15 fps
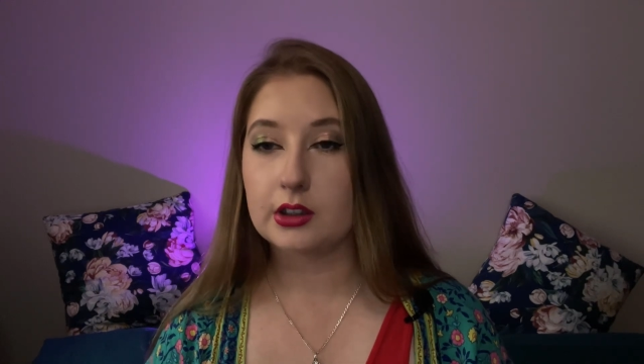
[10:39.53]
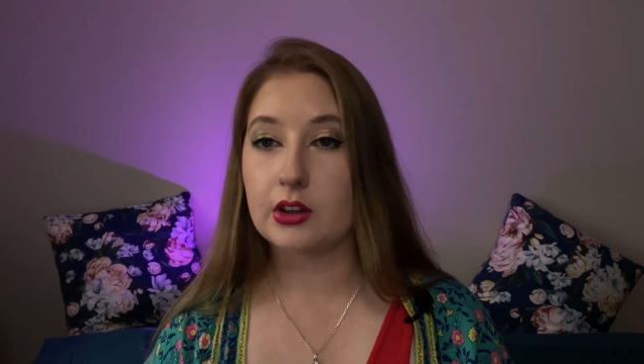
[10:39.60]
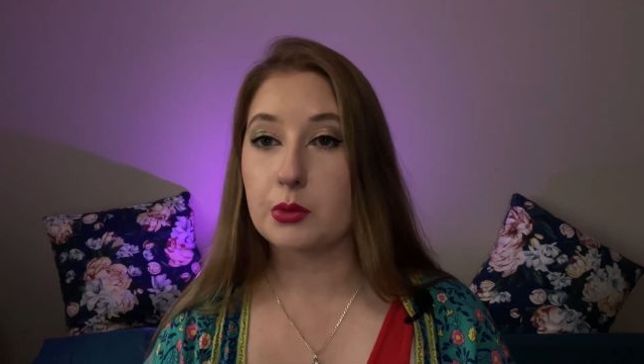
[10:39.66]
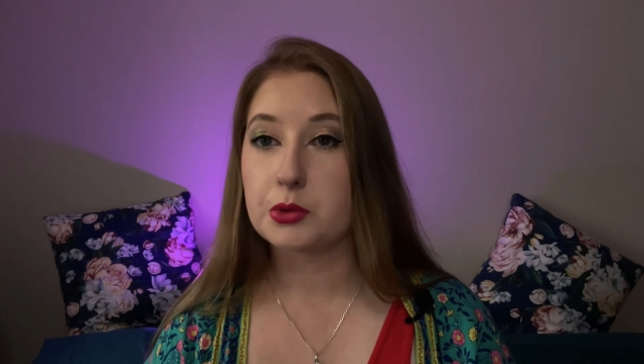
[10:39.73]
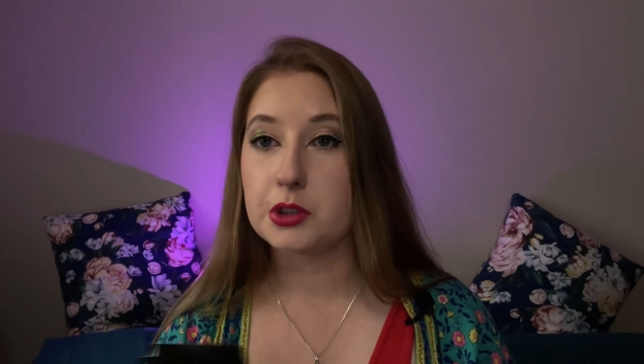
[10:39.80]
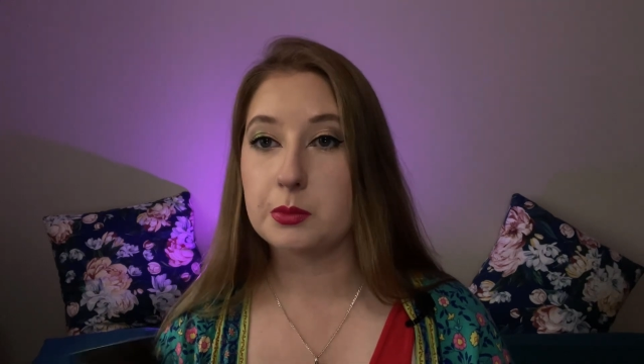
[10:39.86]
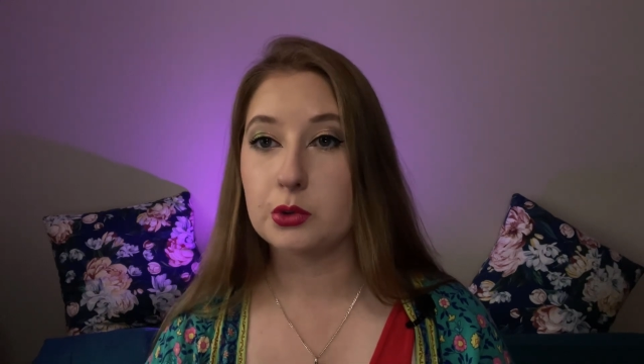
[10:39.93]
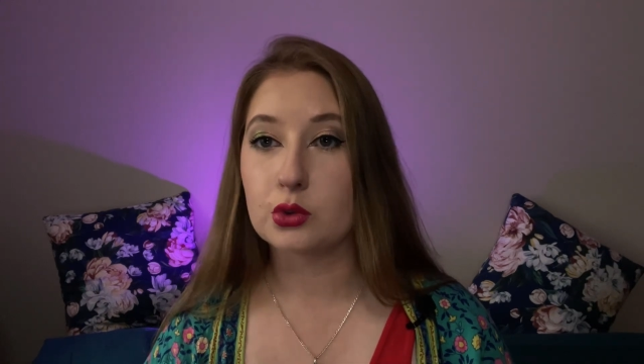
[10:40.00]
да
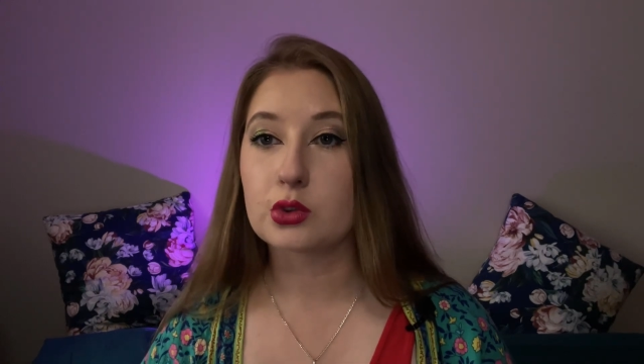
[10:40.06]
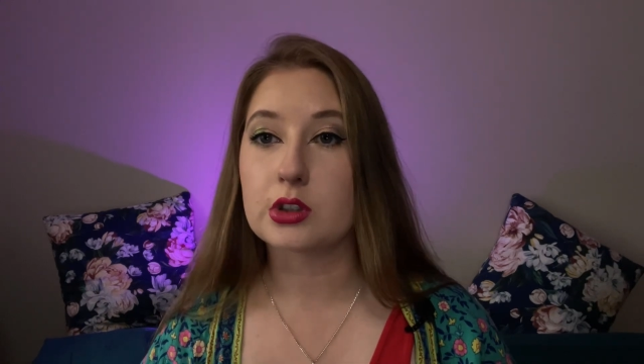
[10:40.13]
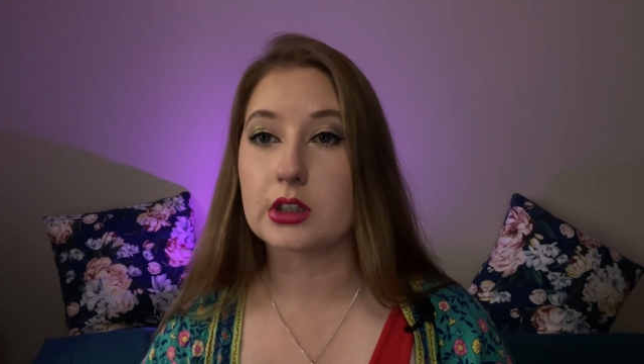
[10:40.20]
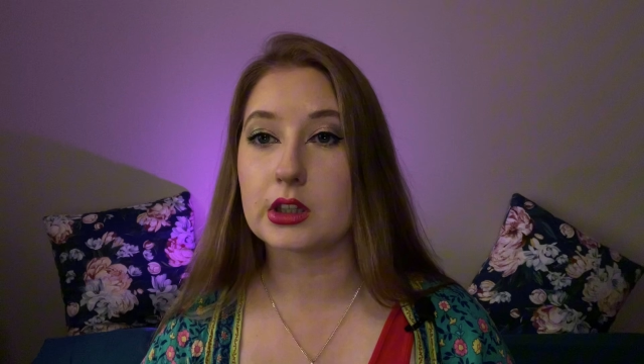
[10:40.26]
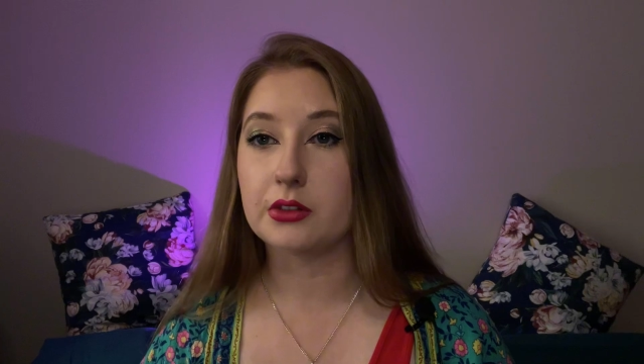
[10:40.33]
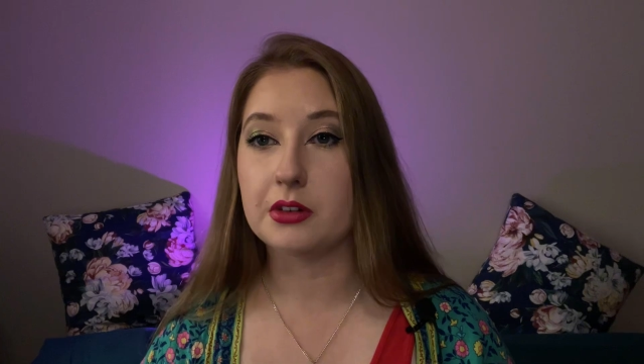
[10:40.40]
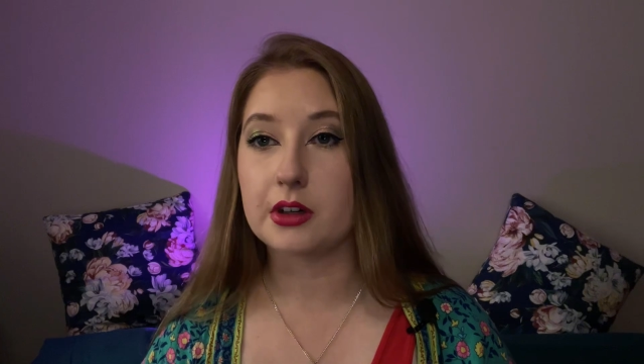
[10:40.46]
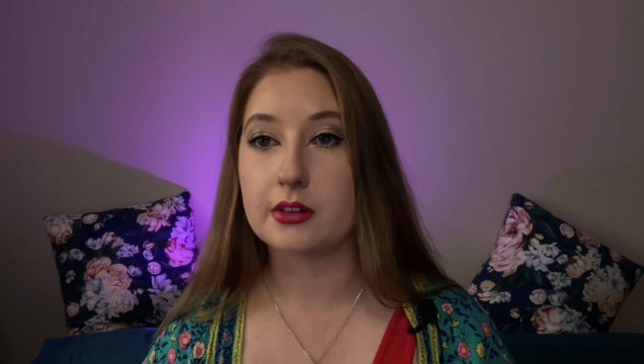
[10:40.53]
вообще минусы
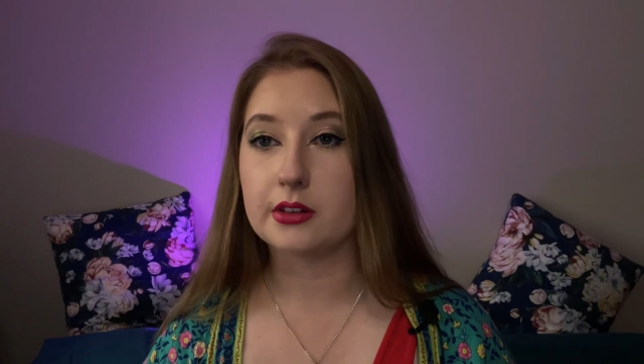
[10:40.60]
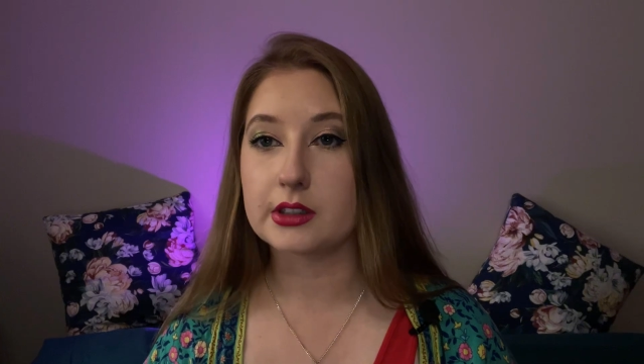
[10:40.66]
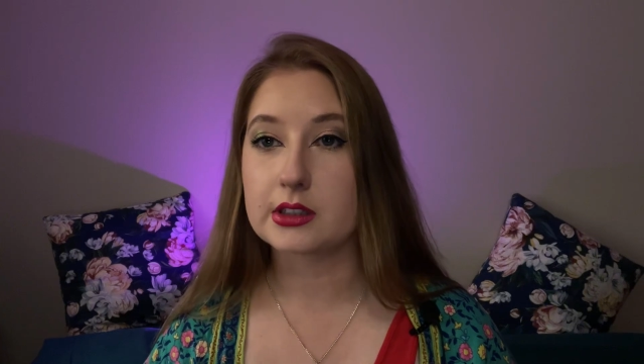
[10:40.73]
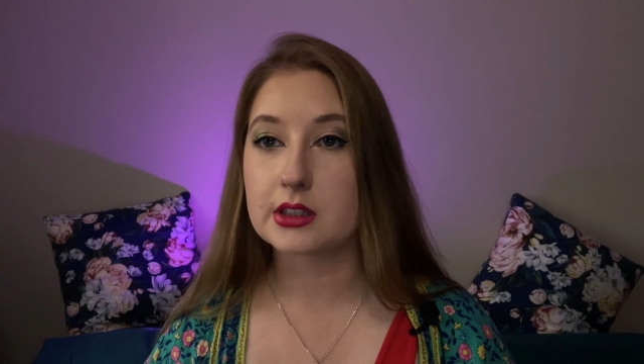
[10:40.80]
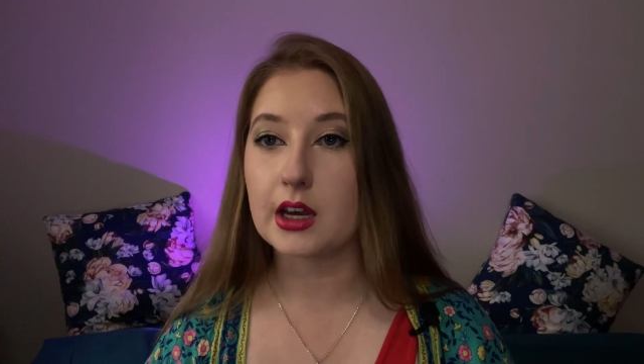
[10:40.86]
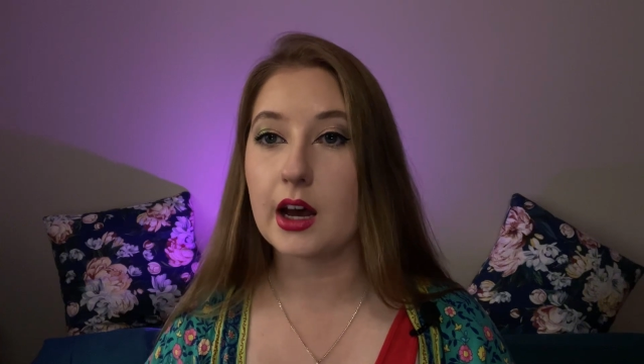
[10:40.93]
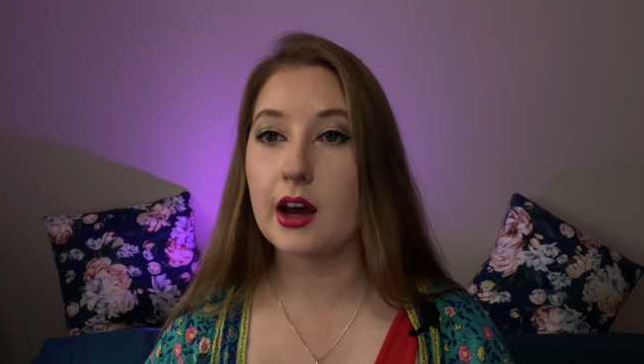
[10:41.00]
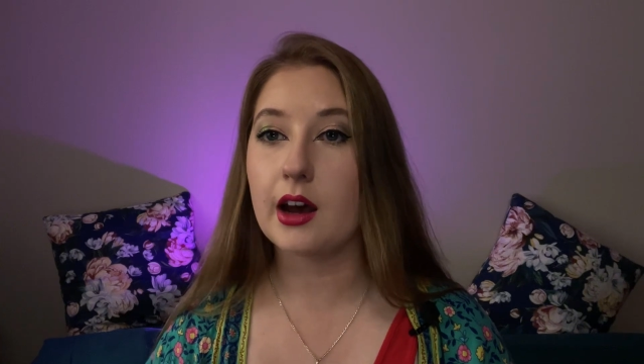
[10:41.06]
этого
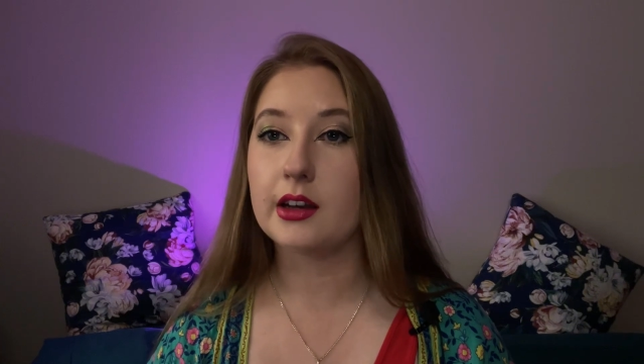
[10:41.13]
хвоста,